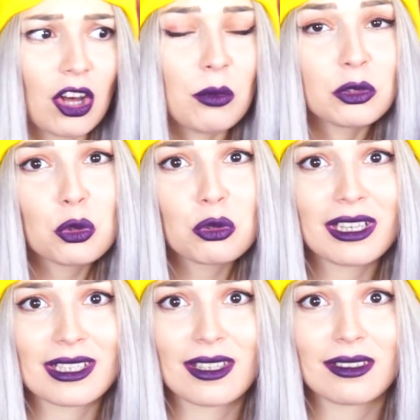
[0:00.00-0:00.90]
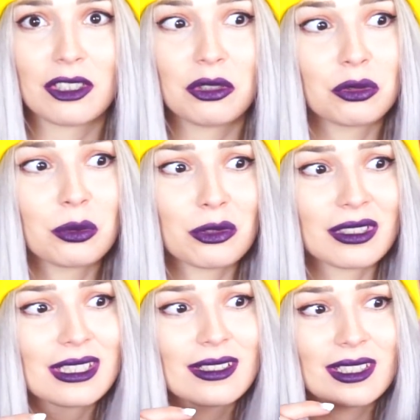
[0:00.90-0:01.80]
ama çok lezzetli görünüyor. Böyle
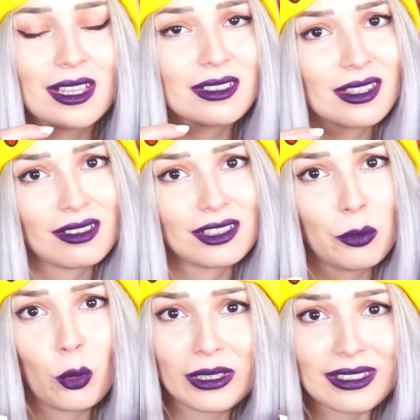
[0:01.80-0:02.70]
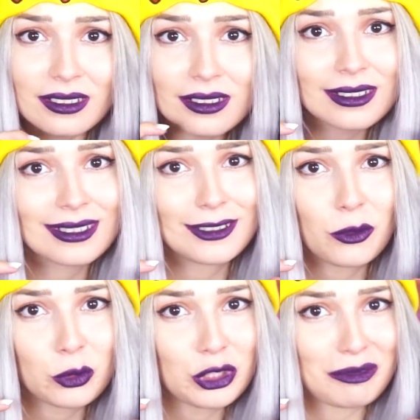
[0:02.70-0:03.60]
ısırsam sanki böyle kıtır kıtır
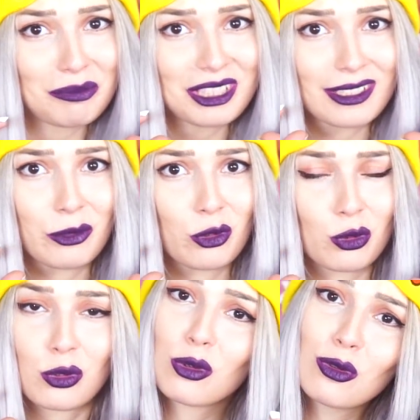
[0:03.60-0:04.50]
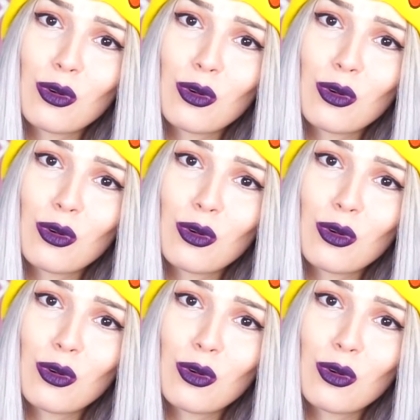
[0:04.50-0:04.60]
olacakmış gibi gözüküyor.